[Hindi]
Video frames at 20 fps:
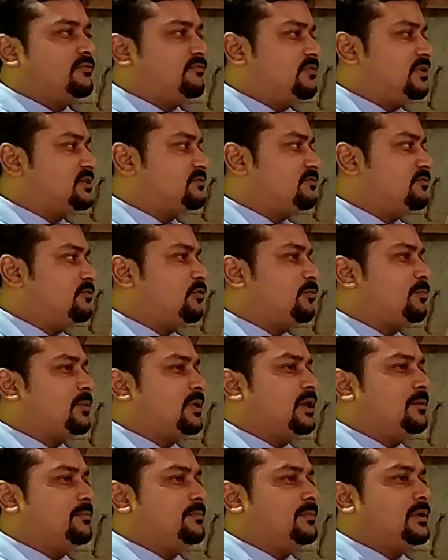फर्स्ट फ्लोर पे
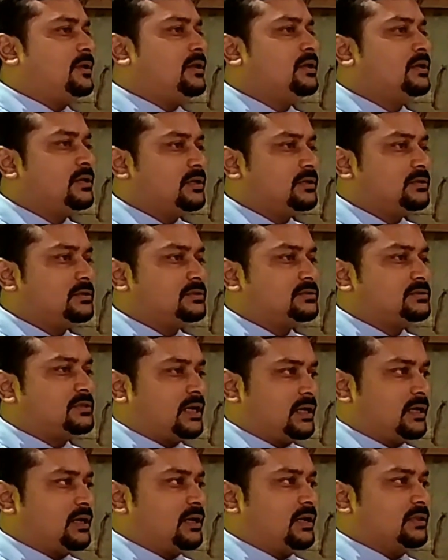हमने
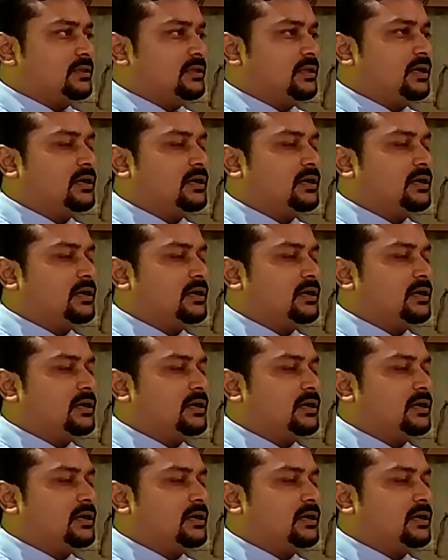सागर रत्ना